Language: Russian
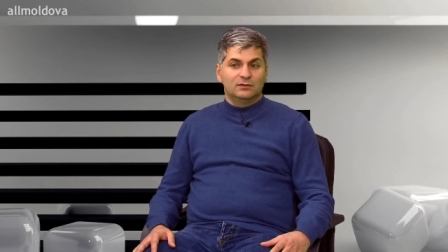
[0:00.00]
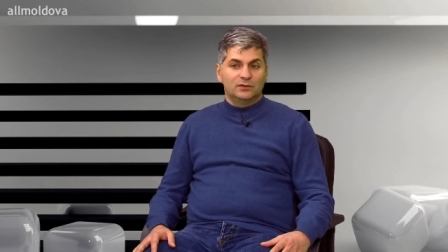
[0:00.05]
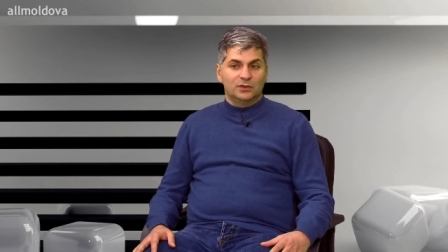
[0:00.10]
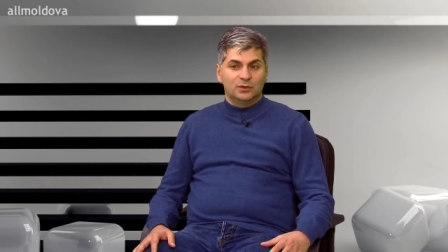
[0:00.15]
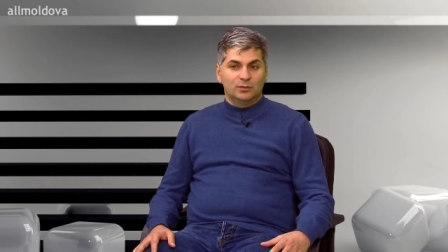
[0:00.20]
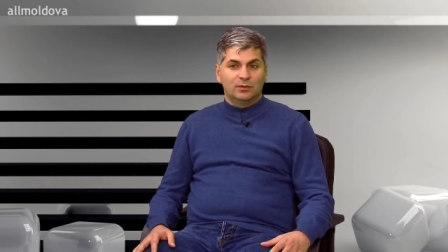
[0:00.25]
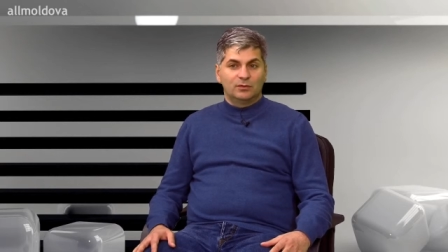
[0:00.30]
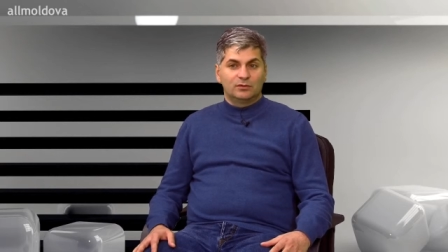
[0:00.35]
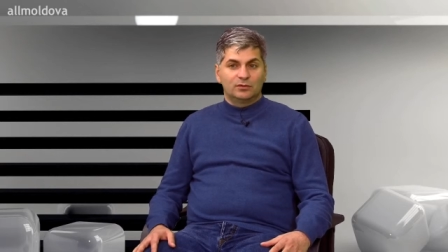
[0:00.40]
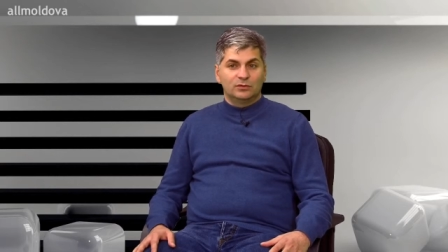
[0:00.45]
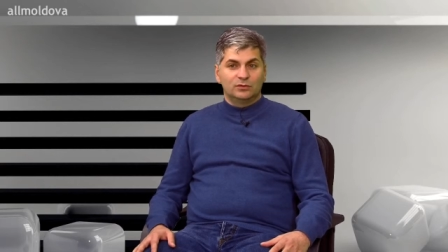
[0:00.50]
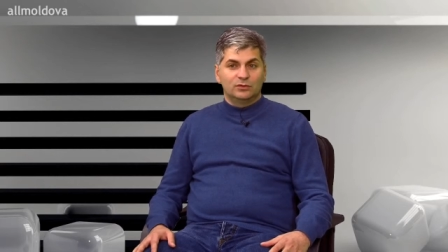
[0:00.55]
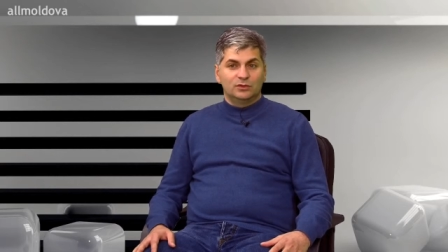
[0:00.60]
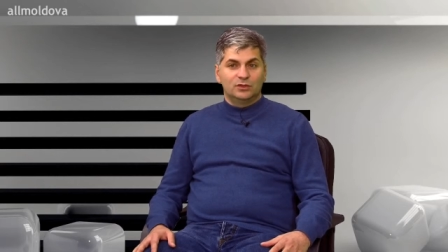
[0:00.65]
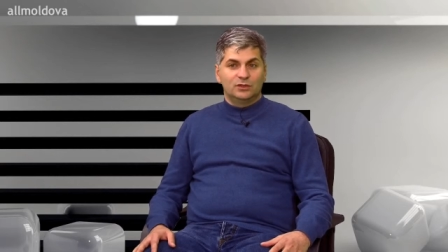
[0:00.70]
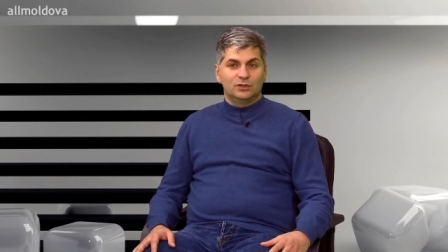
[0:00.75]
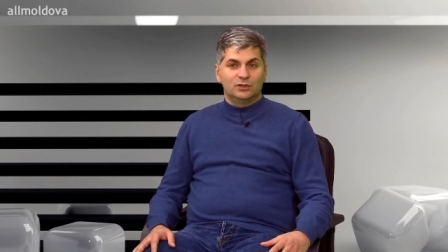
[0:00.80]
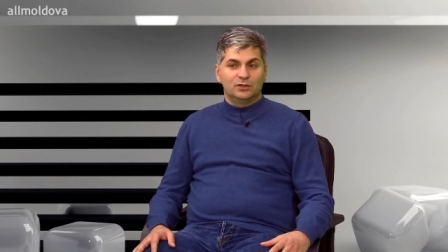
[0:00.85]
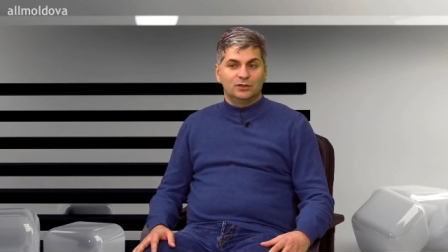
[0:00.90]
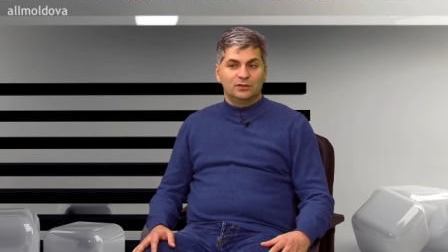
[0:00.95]
в любом
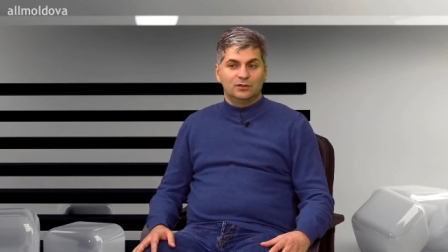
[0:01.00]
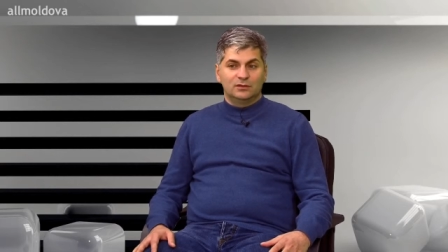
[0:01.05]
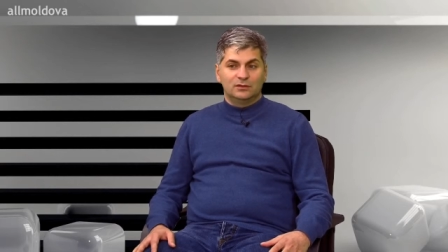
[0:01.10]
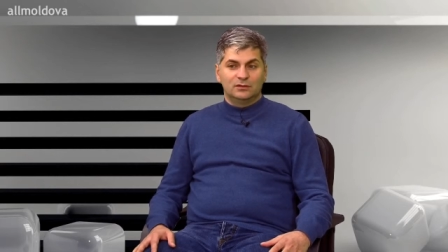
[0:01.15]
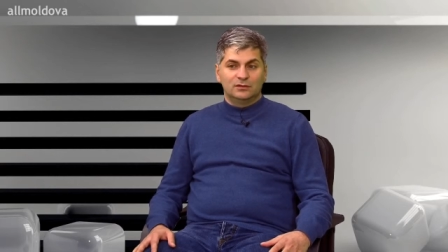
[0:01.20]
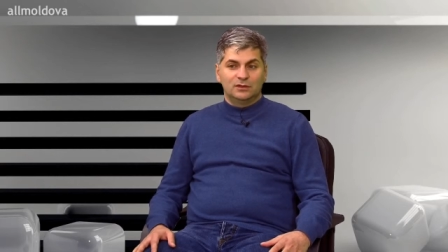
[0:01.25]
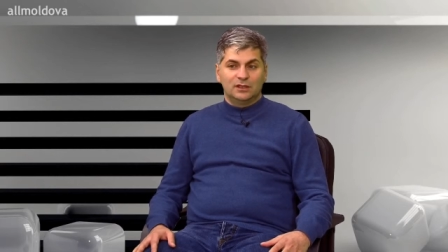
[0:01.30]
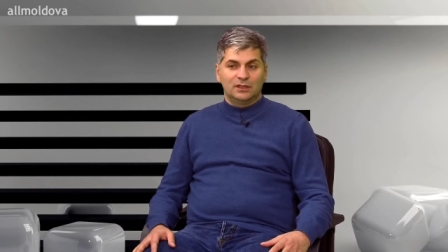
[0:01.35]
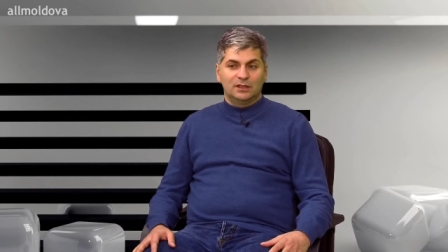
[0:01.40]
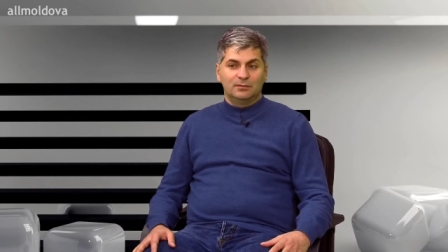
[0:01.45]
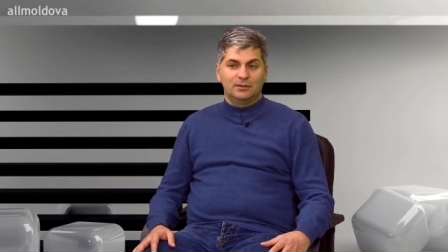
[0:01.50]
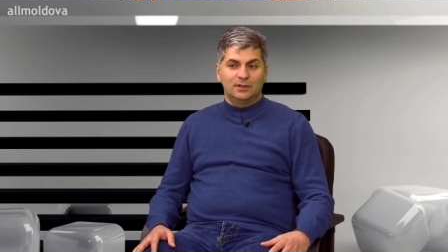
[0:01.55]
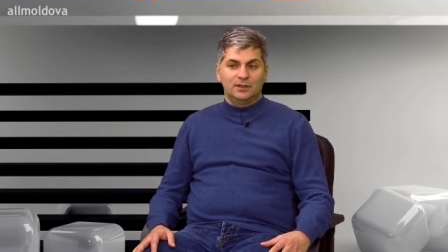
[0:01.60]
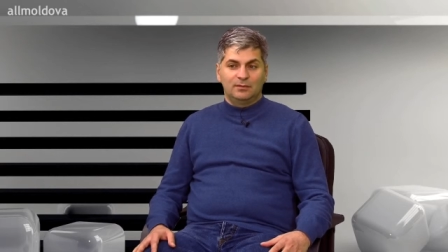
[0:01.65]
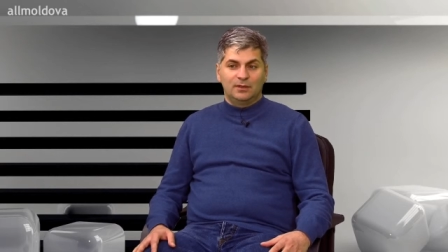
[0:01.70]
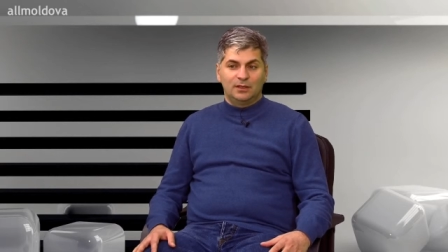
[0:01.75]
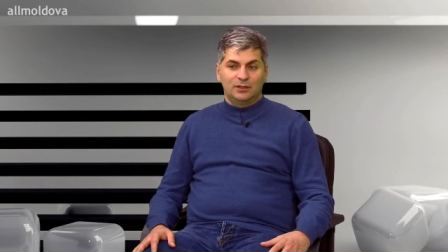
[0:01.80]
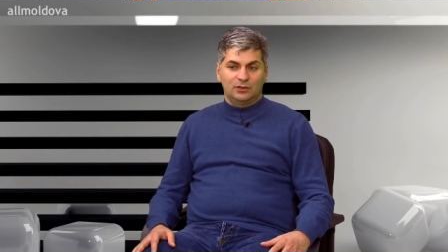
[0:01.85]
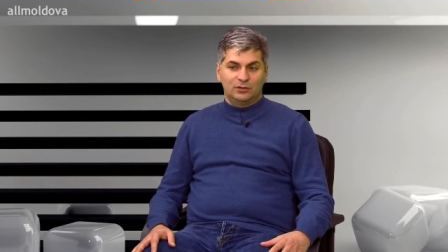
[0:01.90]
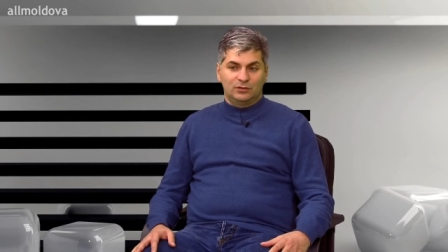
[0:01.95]
случае надо
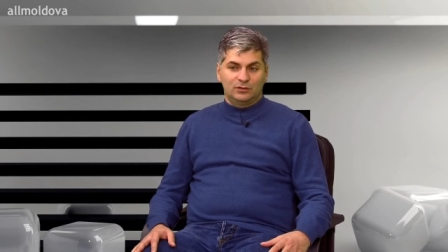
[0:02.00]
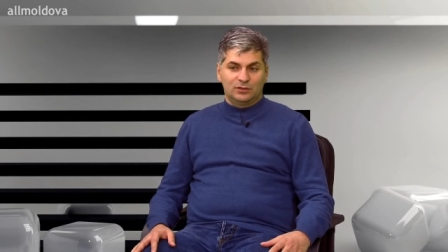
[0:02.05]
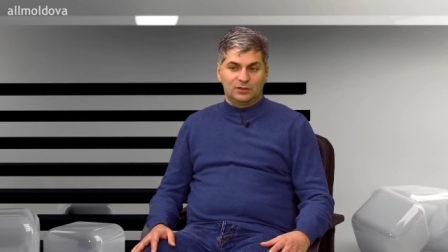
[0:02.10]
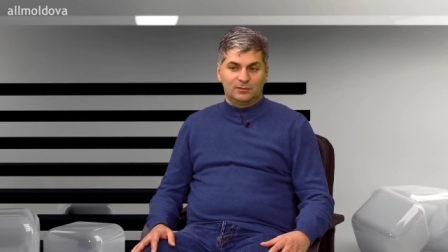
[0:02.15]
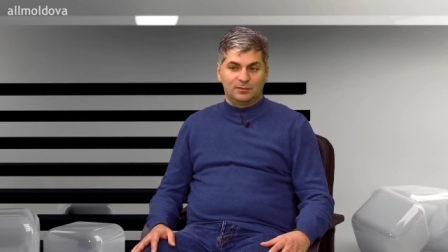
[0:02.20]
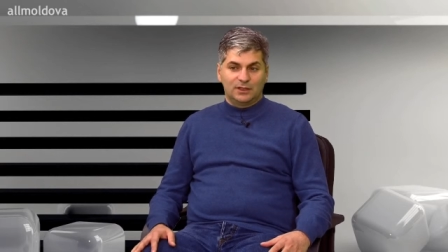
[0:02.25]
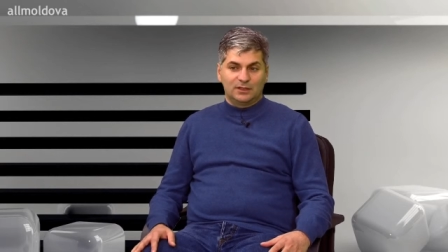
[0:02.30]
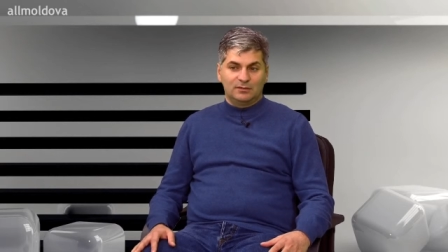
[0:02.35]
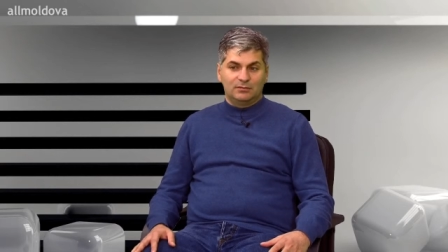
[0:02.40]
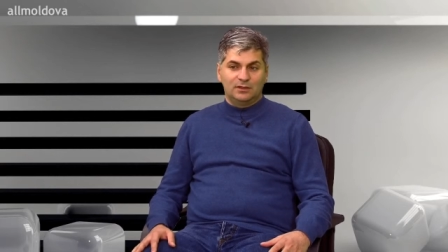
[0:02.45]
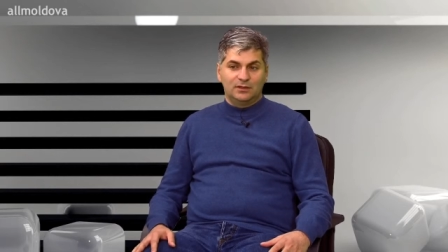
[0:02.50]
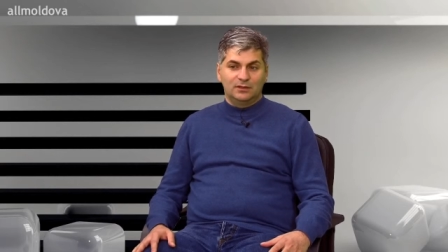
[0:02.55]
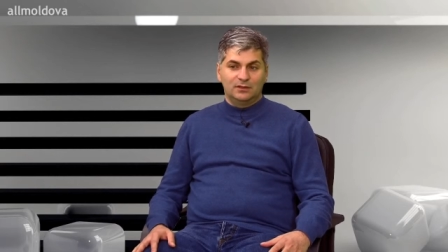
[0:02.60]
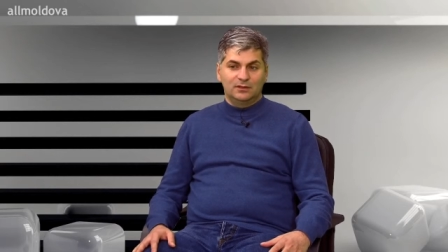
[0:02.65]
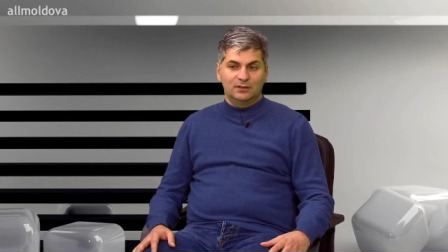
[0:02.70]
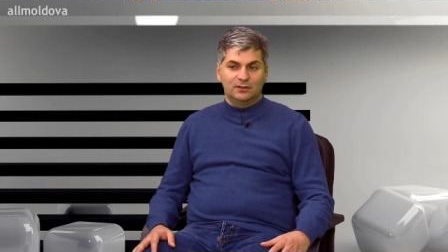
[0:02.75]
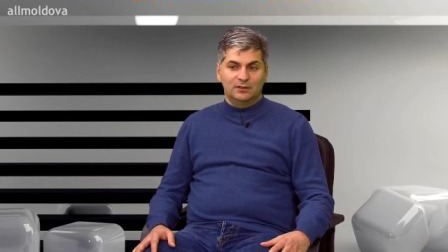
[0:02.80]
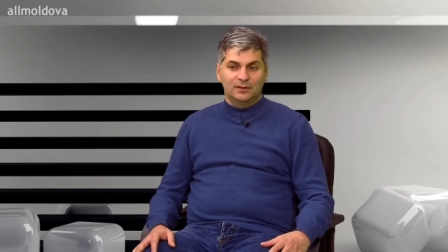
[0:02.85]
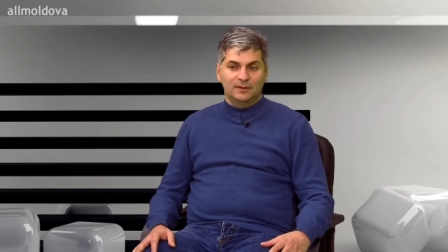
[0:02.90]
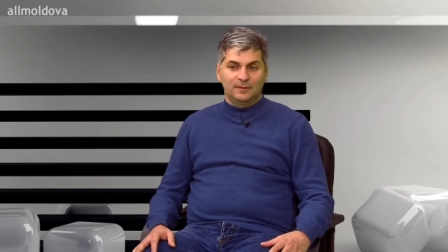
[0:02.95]
понимать, что
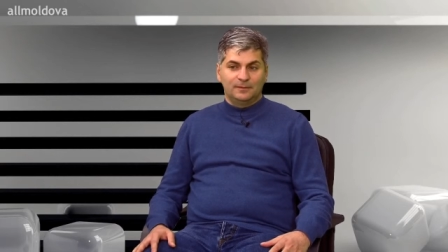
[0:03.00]
спортсмены,